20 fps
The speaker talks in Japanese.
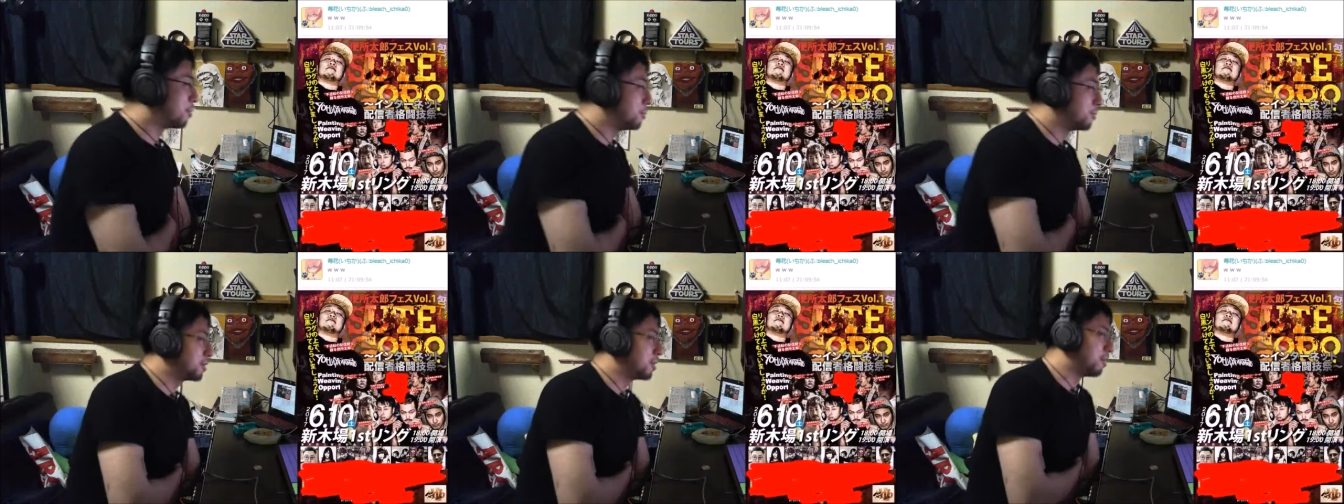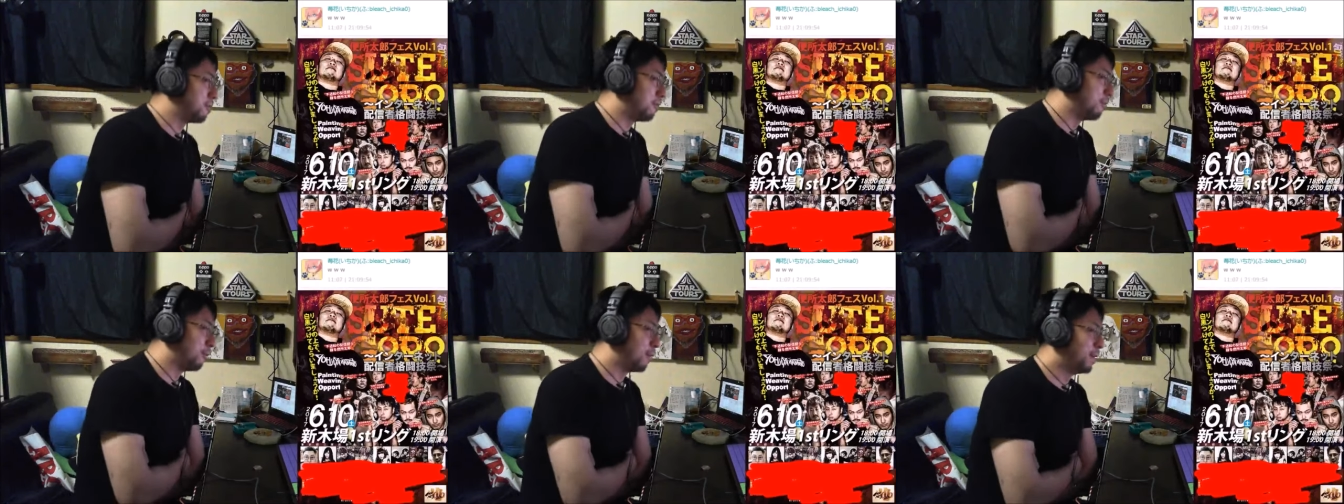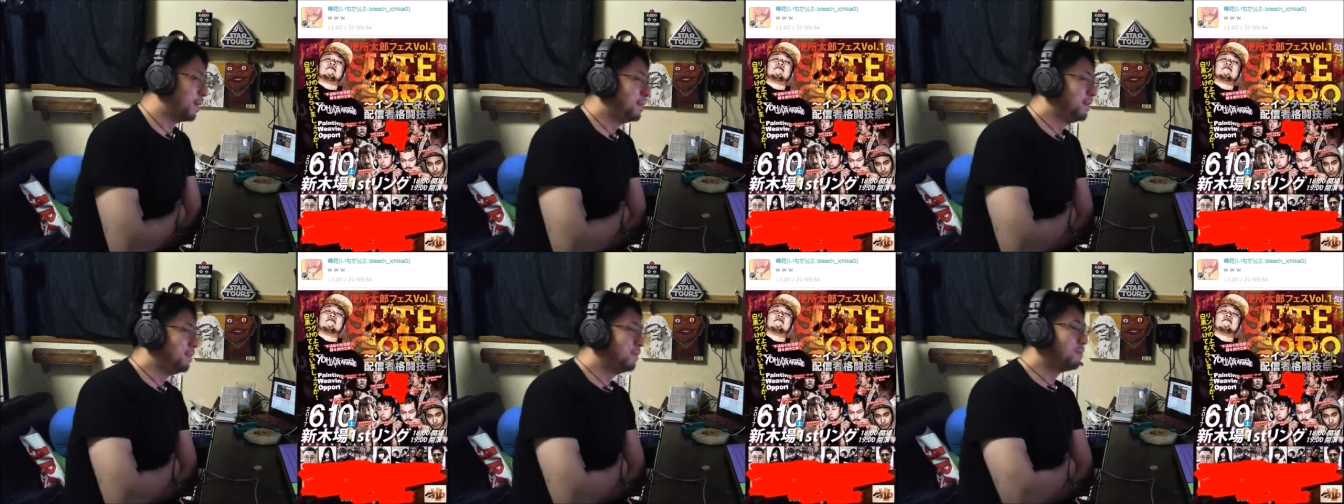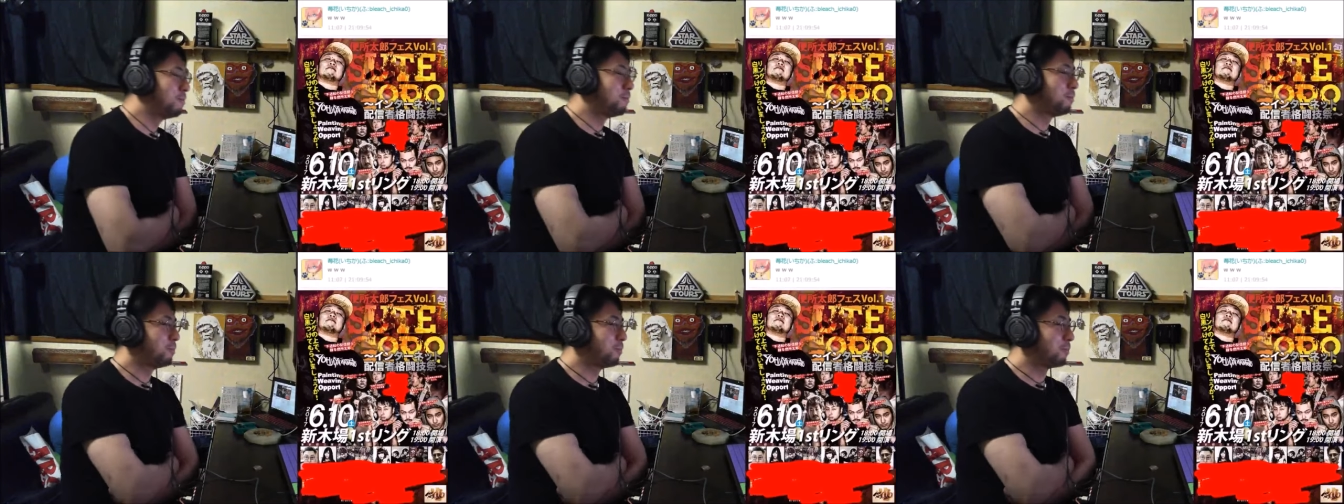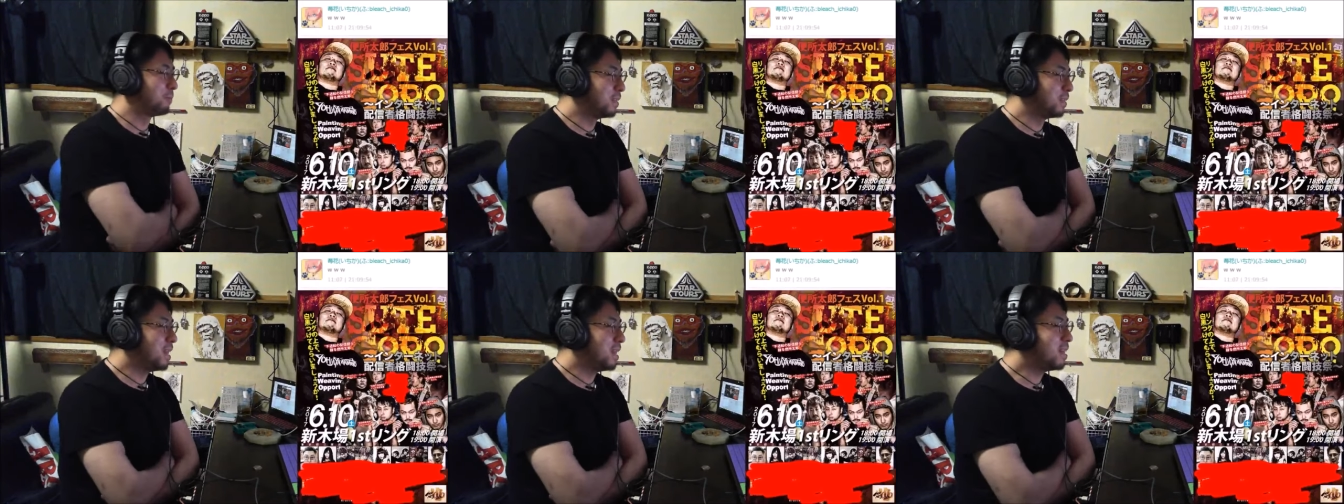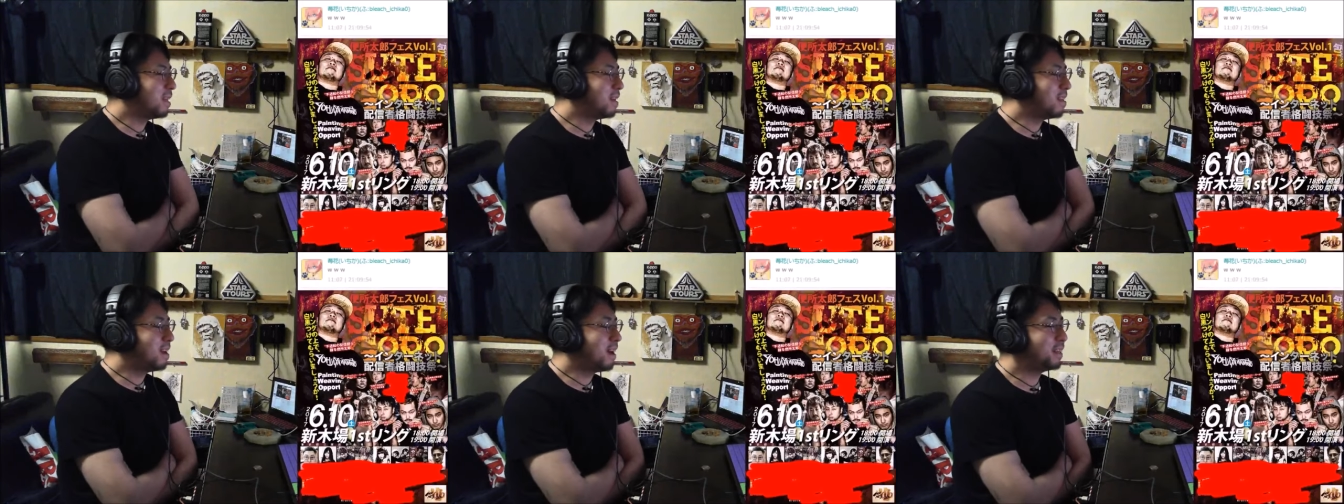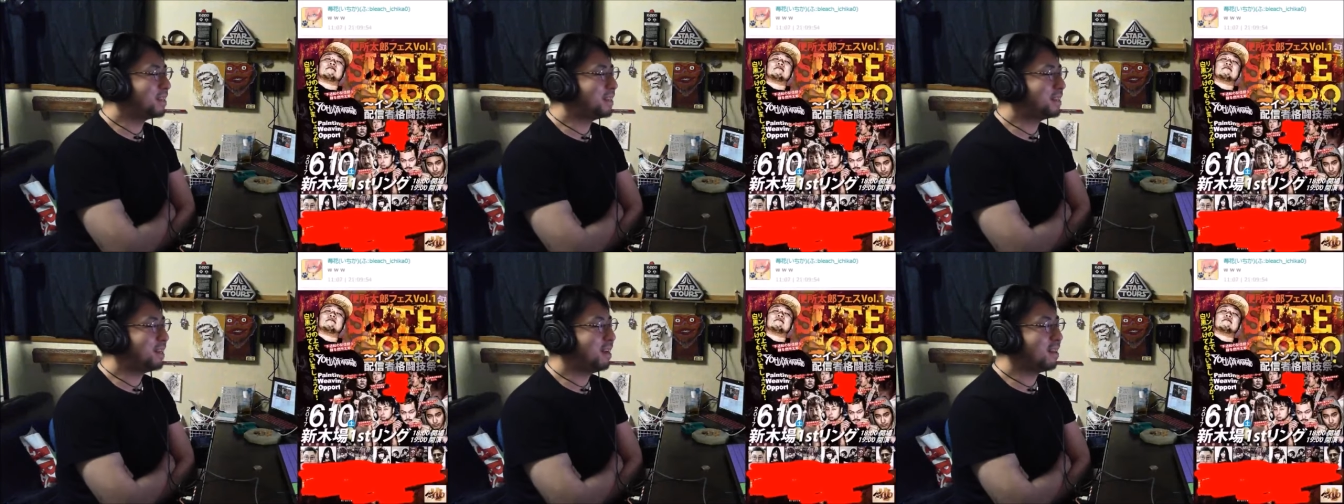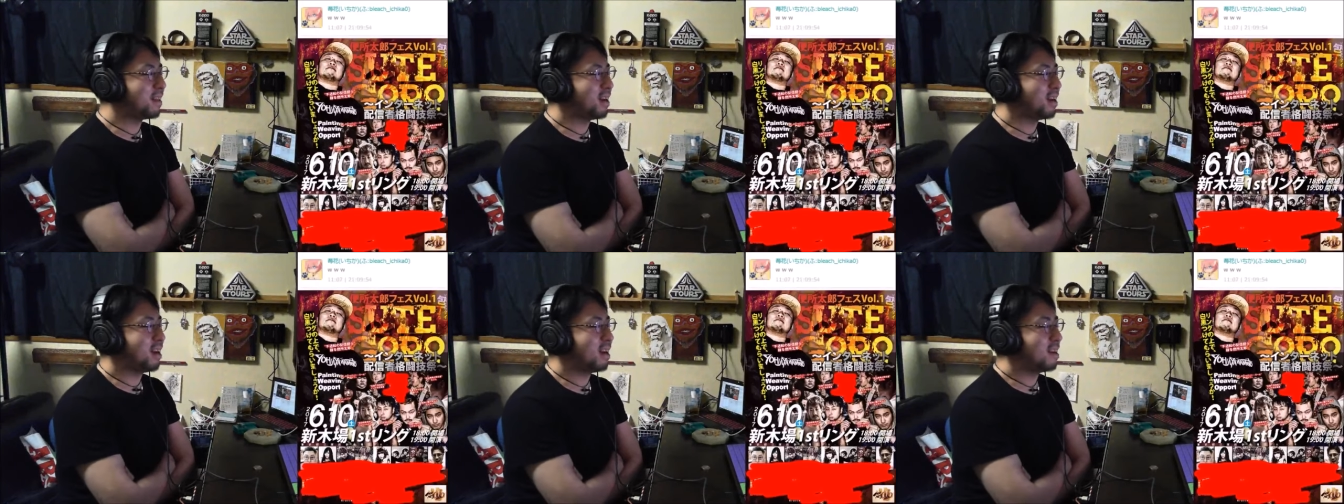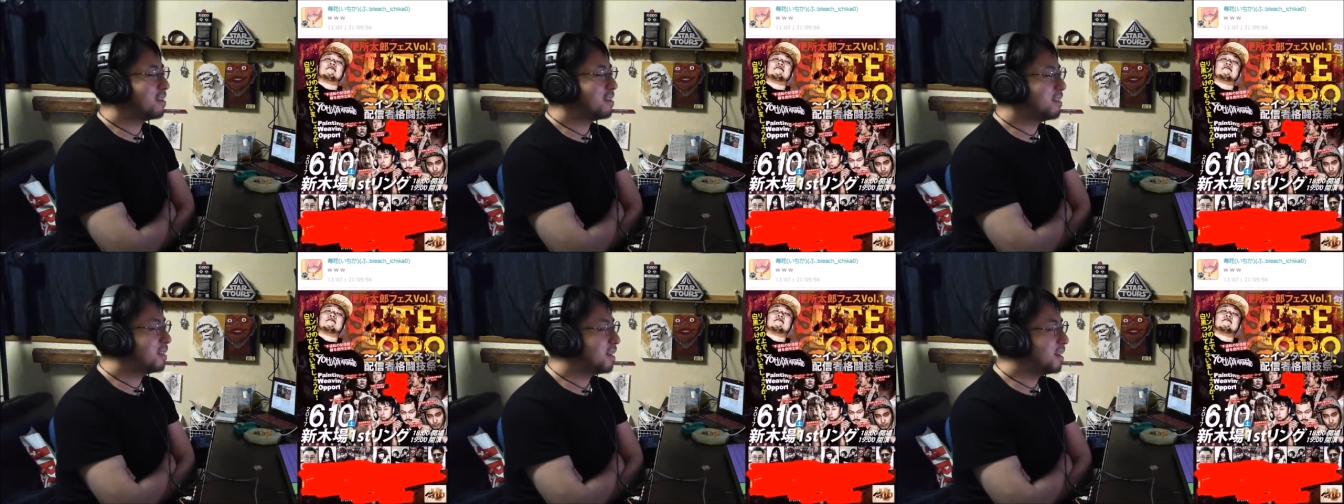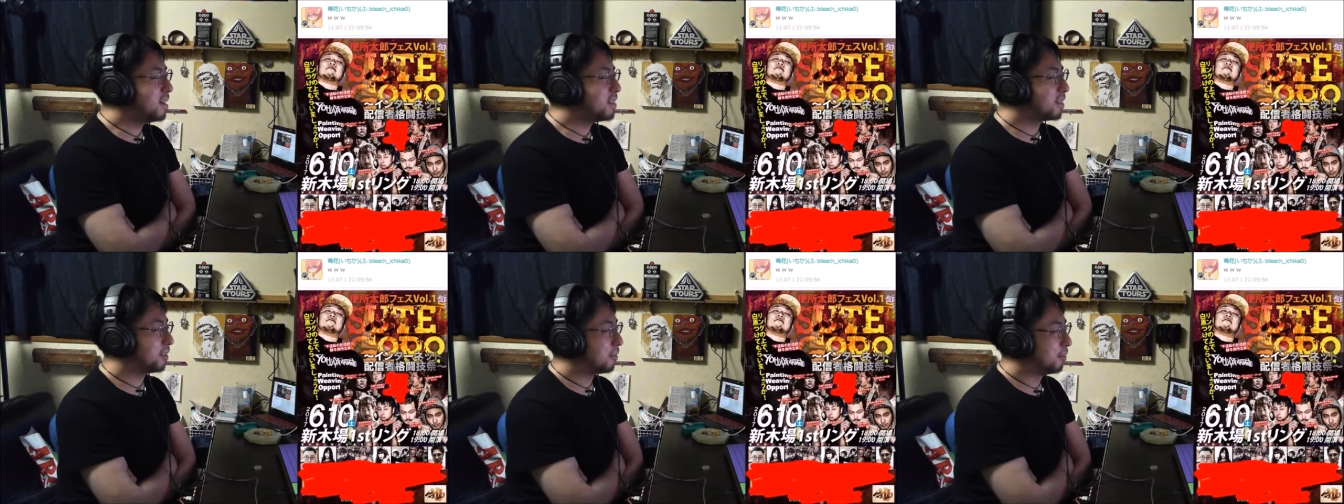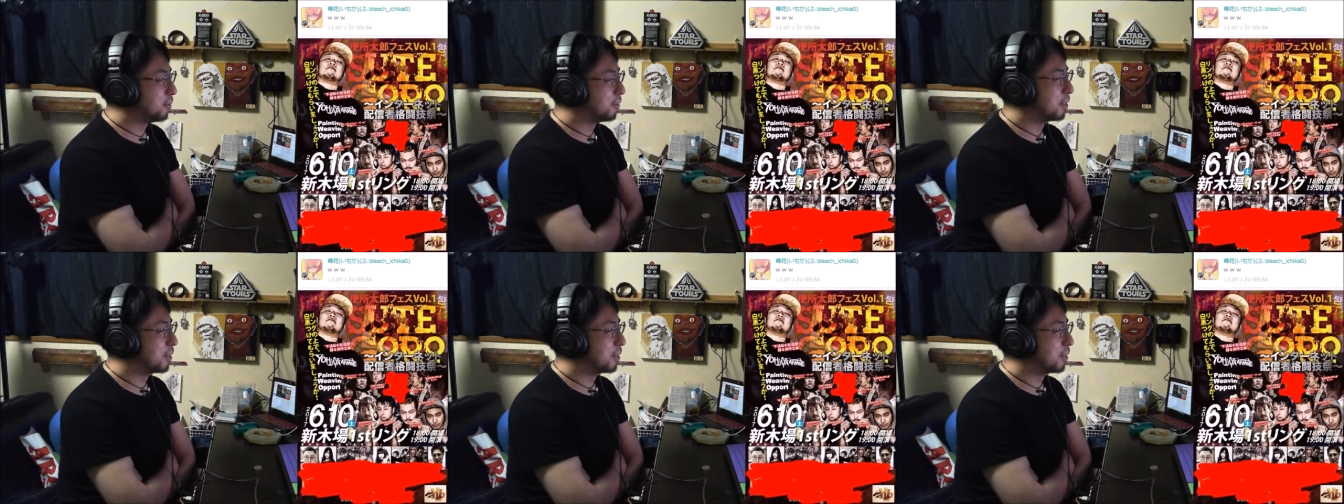ネタに走らないはずがないじゃん、こんな大舞台で。